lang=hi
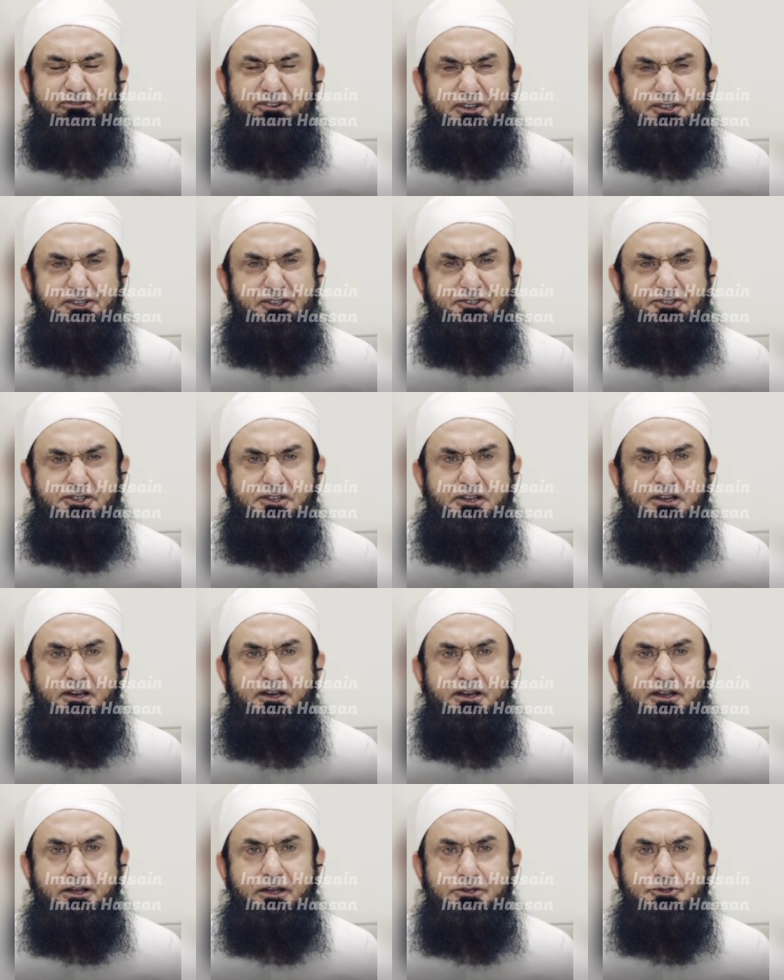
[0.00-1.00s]
फरिश्ता
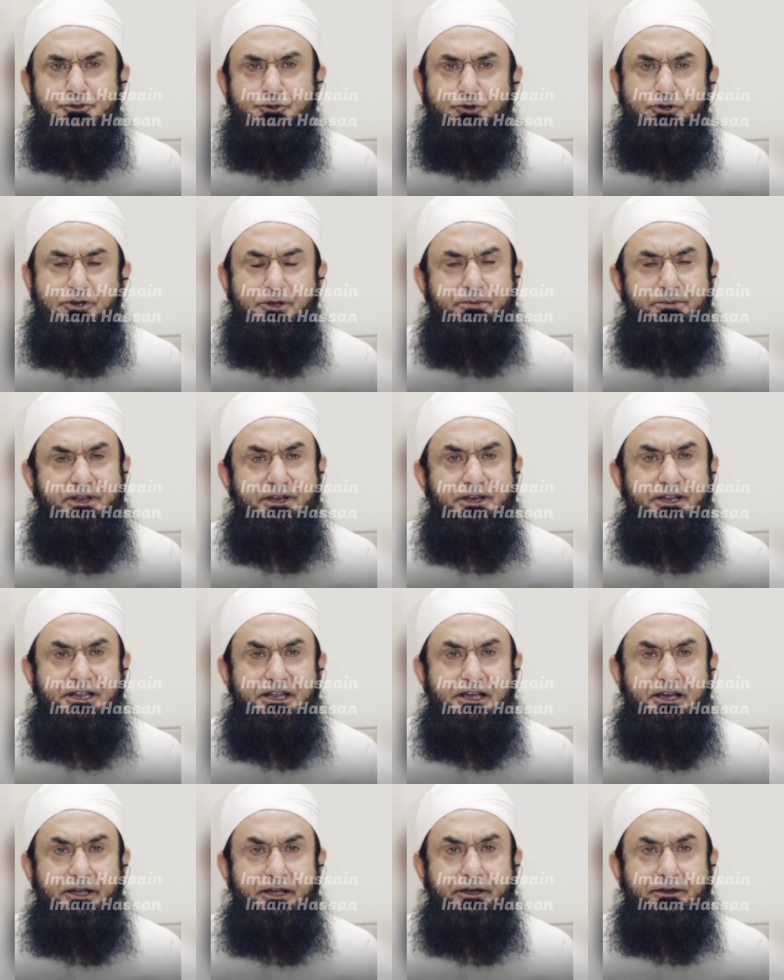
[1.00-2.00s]
आ रहा है जो कभी
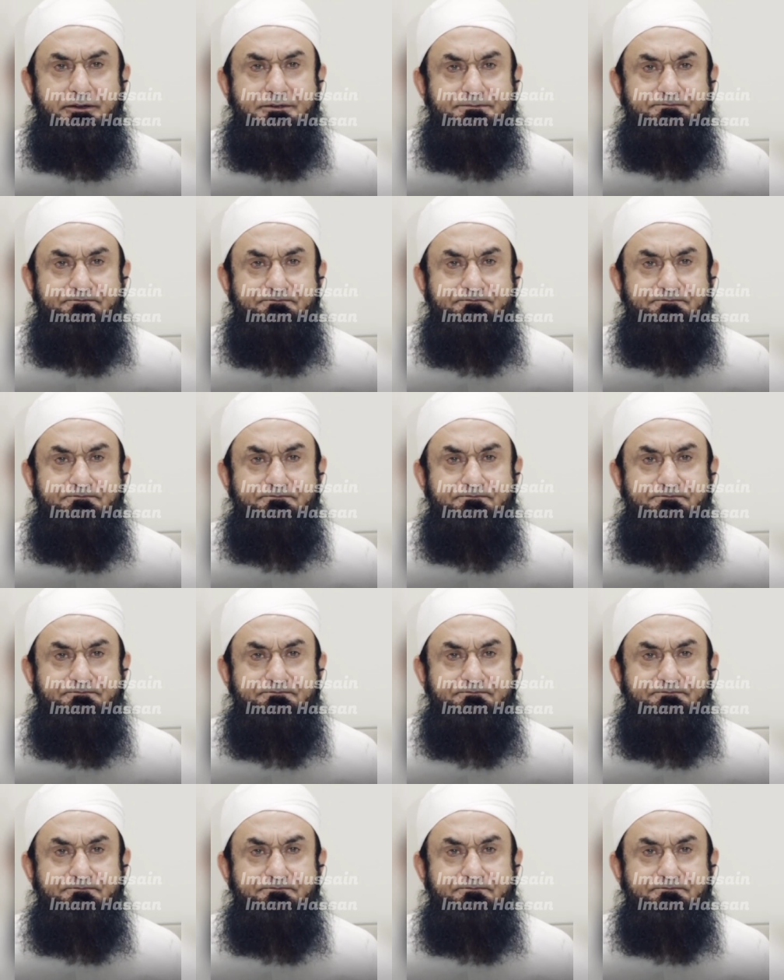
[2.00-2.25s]
नहीं आया